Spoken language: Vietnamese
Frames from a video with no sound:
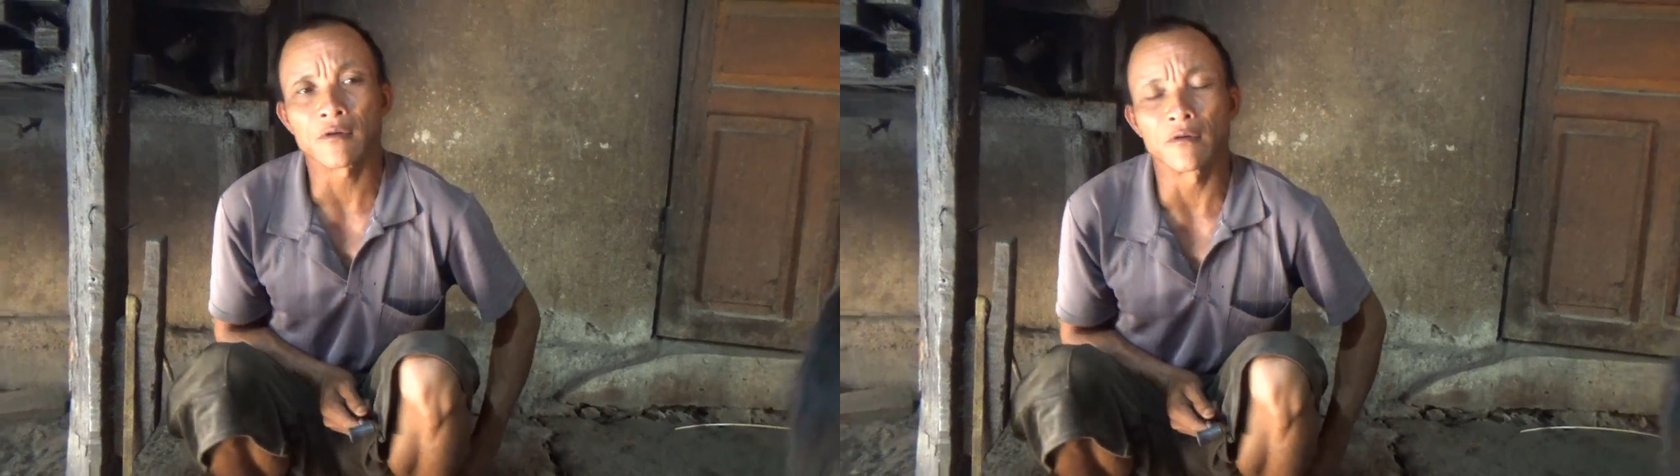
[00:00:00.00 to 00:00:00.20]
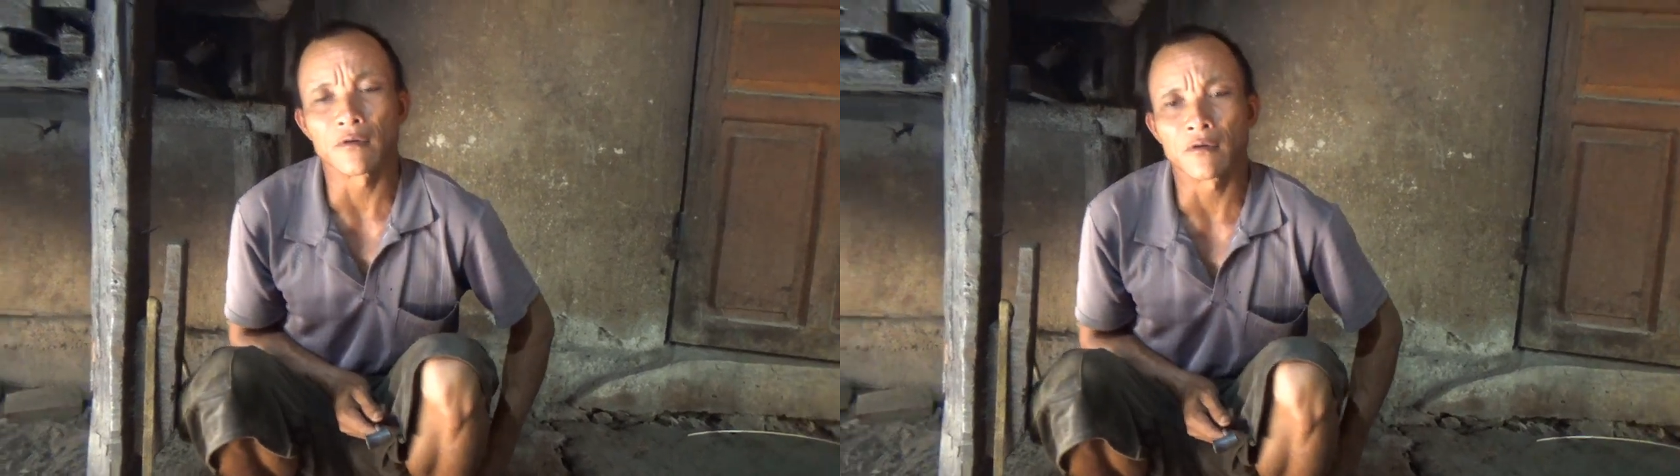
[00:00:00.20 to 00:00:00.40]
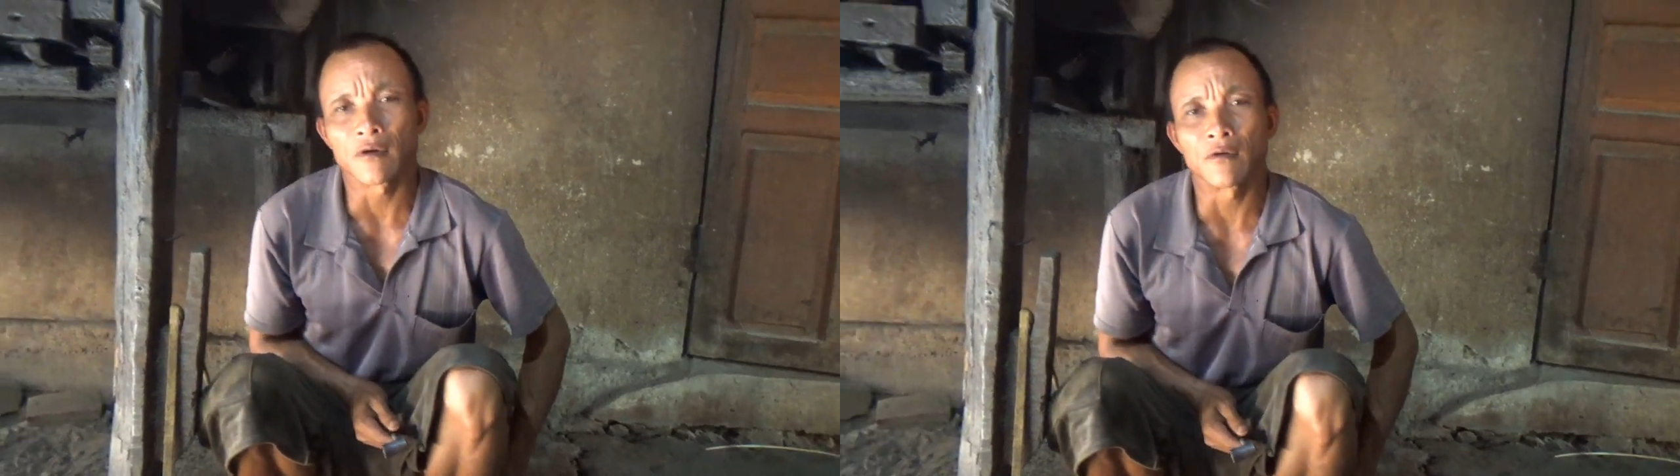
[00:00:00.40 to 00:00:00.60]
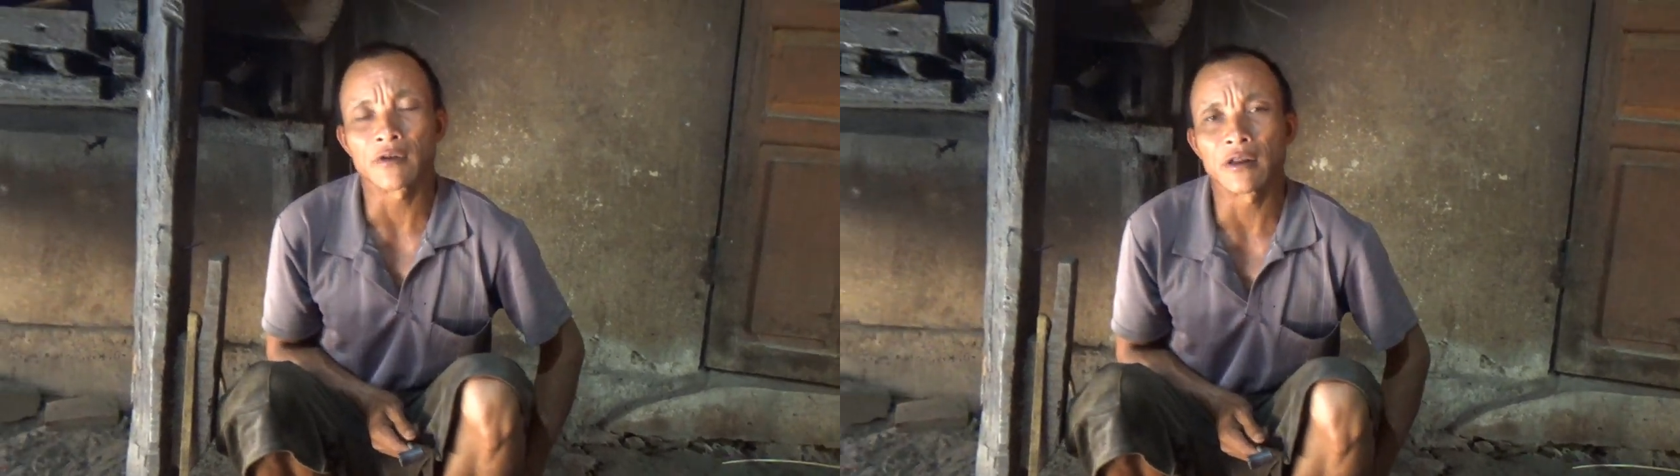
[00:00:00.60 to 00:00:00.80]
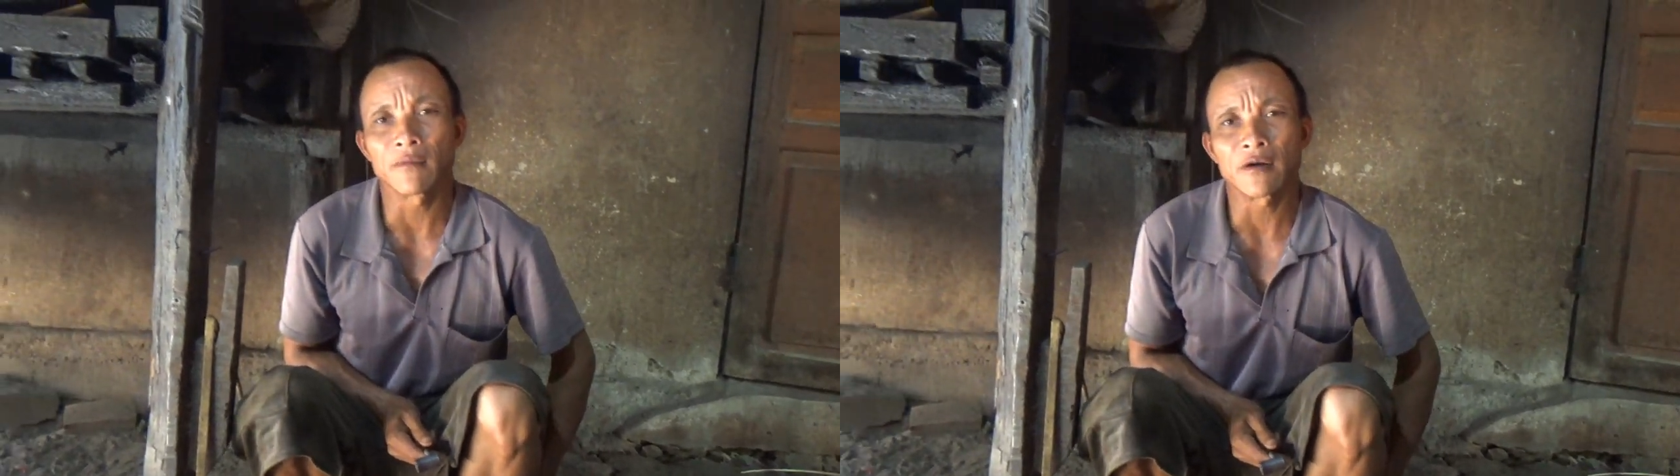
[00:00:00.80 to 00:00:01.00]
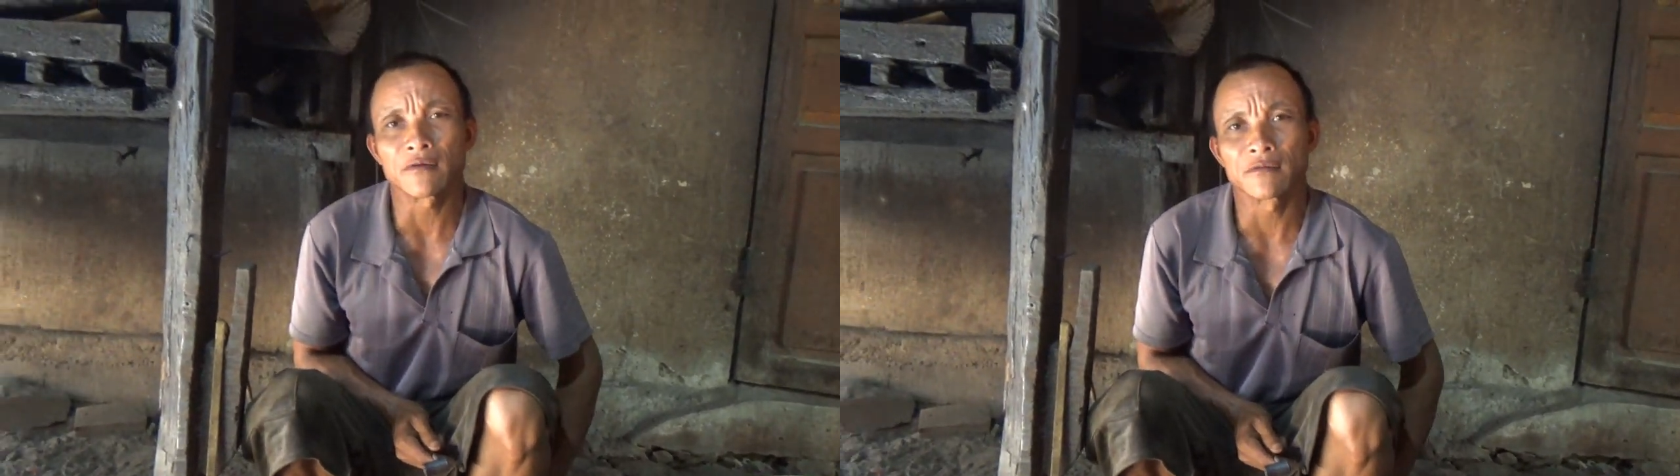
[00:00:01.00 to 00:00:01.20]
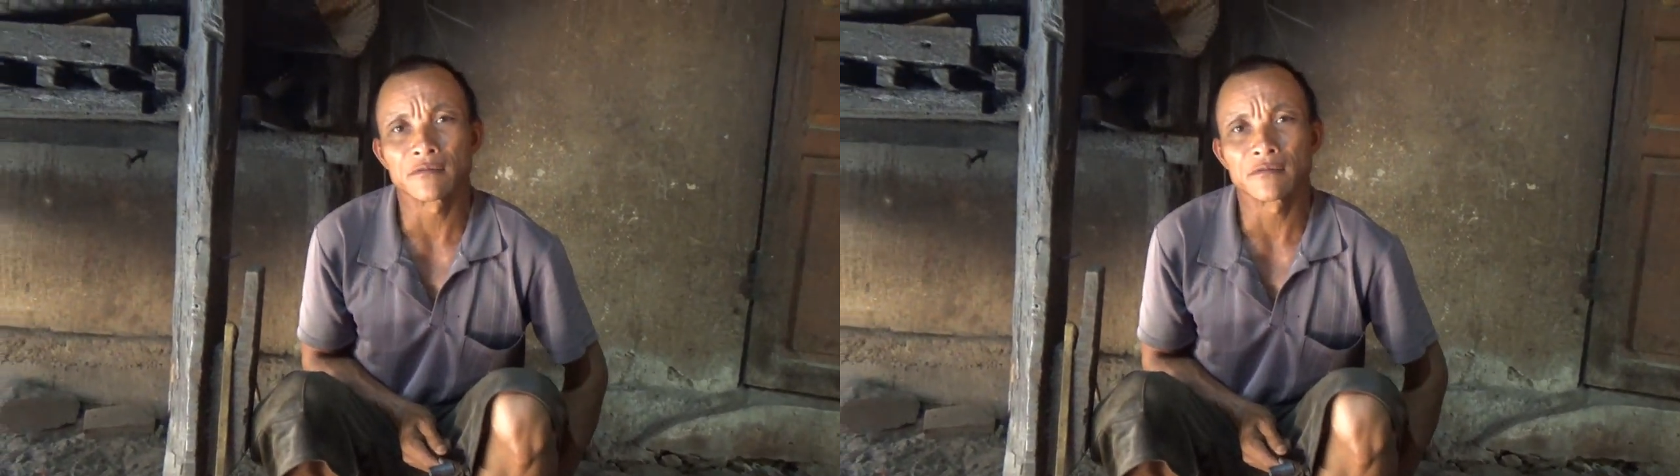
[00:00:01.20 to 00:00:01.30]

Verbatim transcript: không, dạ. không thích mới